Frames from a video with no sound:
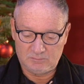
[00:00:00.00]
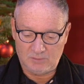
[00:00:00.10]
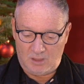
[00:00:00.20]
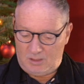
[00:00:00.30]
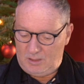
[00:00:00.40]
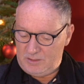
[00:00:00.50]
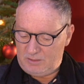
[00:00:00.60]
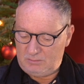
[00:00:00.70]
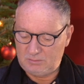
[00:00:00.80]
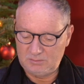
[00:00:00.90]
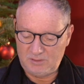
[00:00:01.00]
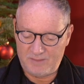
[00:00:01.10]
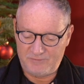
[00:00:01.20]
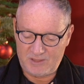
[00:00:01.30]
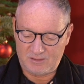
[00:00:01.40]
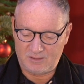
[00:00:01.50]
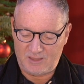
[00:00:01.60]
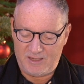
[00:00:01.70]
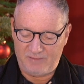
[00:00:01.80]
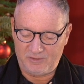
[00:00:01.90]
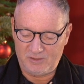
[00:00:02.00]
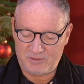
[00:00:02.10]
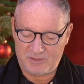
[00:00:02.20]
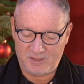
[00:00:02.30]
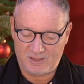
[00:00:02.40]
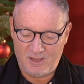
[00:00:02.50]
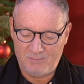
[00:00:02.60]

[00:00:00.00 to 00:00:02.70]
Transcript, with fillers: Na also, erwiderte der Neffe lustig,